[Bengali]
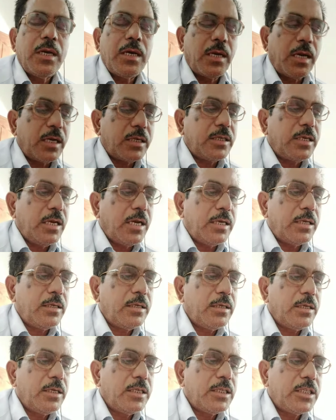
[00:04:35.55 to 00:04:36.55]
রাশিয়ায়
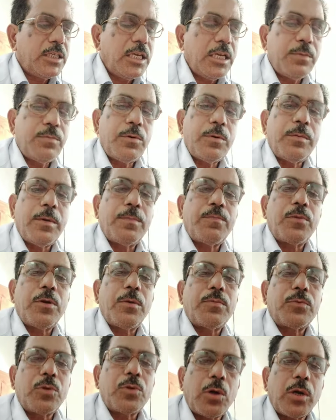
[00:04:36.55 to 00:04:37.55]
শিল্প বিপ্লব
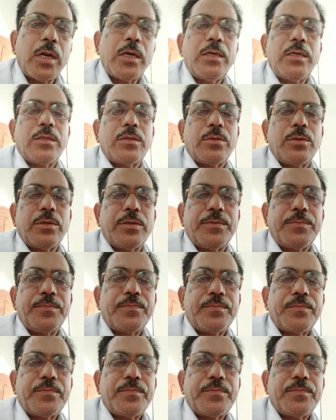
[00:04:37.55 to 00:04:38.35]
ত্বরান্বিত হয়